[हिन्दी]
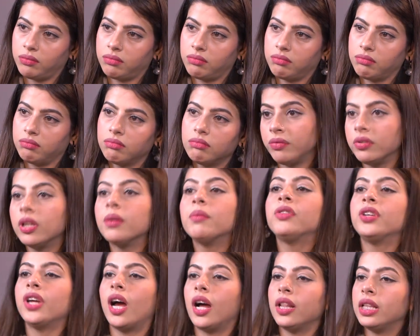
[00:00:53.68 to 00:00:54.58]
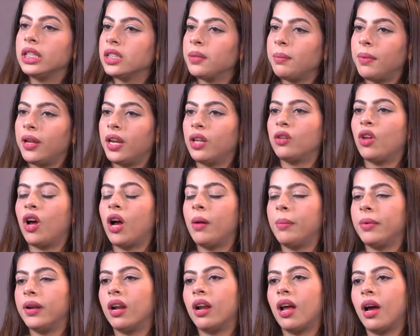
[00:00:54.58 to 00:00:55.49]
हूँ हम्म। जब शादी से पहले तो
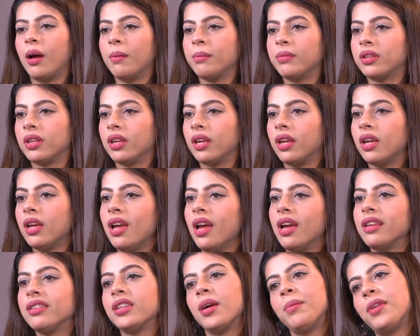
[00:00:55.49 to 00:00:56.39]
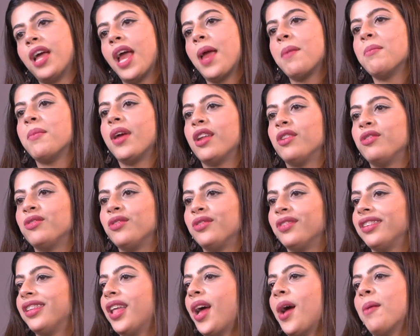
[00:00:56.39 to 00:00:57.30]
आप आराम से सब टाइम मैनेज हो
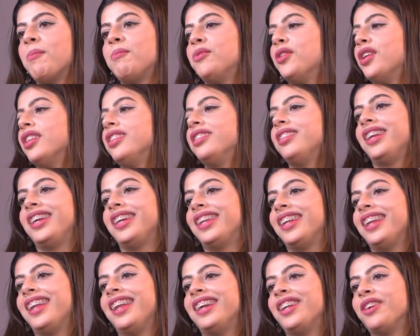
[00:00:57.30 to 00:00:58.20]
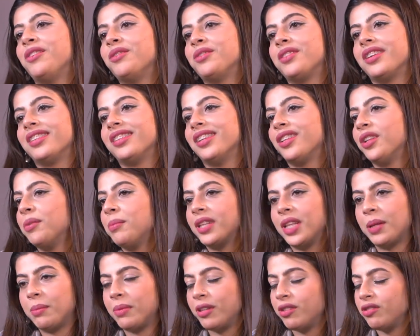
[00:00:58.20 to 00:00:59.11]
जाता है आप पूरे दिन लेटे लेटे गुजर जाता
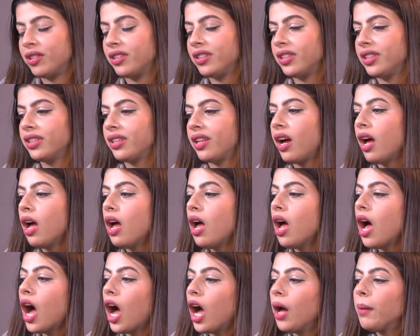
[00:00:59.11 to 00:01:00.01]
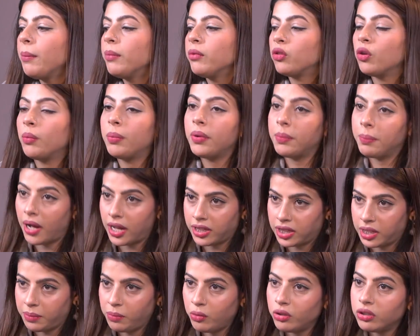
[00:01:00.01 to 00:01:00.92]
पता भी नहीं चलता था अब तो फिर
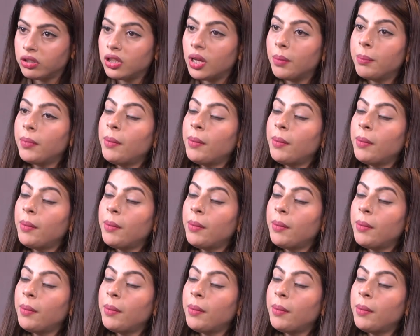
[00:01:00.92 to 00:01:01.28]
बातें भी होती थी अब